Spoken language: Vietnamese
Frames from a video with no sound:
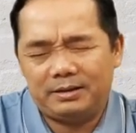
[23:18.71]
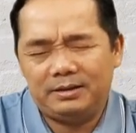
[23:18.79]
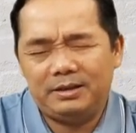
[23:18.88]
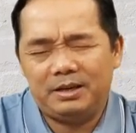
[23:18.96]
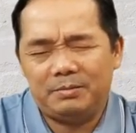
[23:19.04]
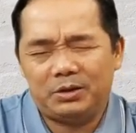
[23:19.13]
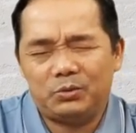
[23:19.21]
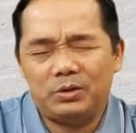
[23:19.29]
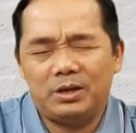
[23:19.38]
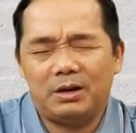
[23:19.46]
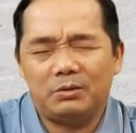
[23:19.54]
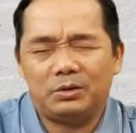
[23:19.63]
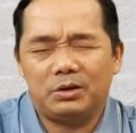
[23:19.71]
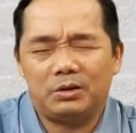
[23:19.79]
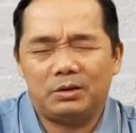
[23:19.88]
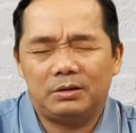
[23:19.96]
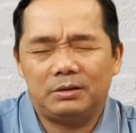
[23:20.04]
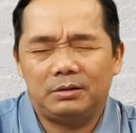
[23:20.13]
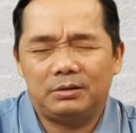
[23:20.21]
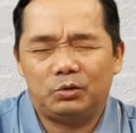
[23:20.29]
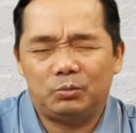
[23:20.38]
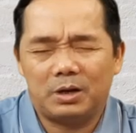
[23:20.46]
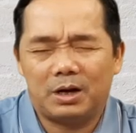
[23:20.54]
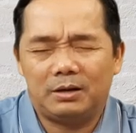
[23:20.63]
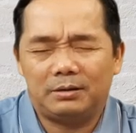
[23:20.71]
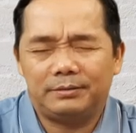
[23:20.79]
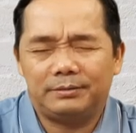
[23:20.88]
những gì mà Chúa giao cho chúng con.